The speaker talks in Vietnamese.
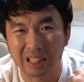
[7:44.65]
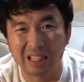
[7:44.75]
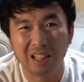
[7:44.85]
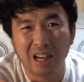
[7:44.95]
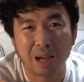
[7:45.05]

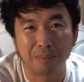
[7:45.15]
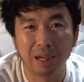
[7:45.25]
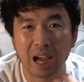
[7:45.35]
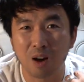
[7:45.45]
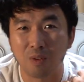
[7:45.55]
nó làm
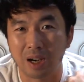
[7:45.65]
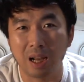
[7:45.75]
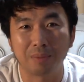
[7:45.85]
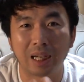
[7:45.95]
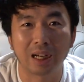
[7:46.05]
đau và nó
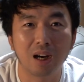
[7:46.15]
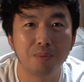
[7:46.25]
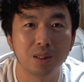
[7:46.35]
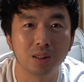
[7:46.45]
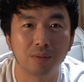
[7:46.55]
làm chặt cái
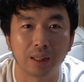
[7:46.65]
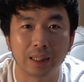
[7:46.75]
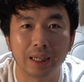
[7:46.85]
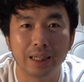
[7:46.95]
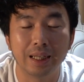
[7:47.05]
khớp xương và
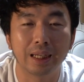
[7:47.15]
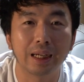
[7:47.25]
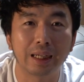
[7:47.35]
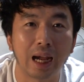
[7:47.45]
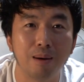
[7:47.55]
khi đi
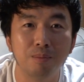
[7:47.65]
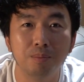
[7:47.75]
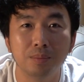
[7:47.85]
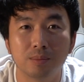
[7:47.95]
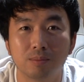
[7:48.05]

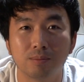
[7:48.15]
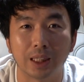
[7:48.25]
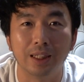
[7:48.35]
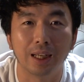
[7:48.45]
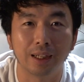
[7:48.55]
khám
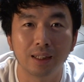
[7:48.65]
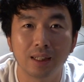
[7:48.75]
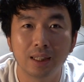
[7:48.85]
chỉnh hình á,